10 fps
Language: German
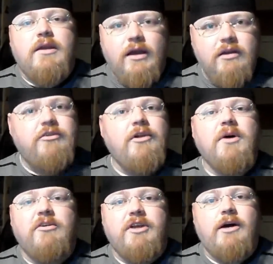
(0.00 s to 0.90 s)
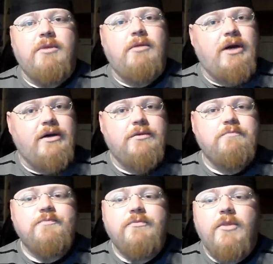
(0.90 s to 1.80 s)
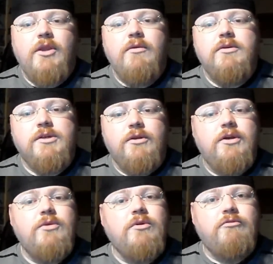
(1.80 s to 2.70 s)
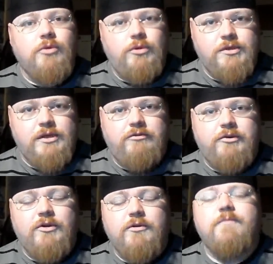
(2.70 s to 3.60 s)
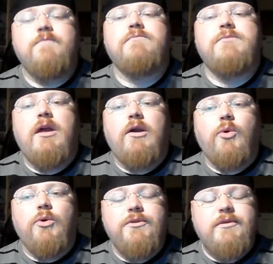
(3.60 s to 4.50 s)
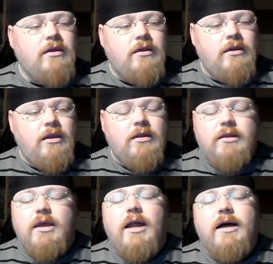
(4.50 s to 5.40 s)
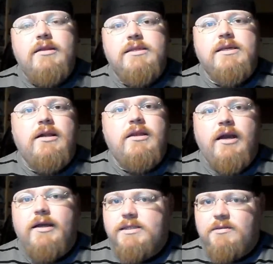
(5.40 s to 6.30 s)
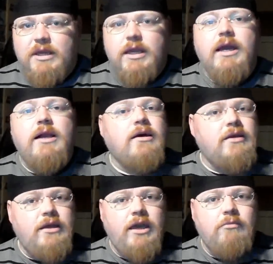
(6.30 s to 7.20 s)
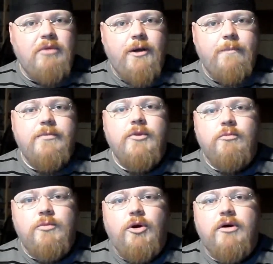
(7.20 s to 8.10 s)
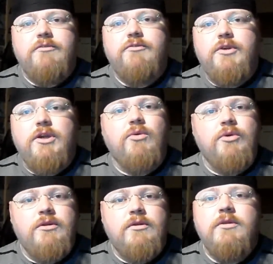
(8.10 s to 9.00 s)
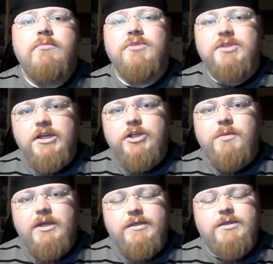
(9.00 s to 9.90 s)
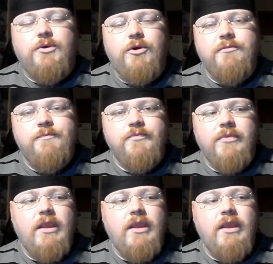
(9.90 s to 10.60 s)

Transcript: keine Filmaufnahmen gemacht, sondern nur Fotos aufgenommen. Der Grund, der Laden zahlt eine ganze Menge Geld an die GEMA, um dort für die Kunden Musik spielen zu können.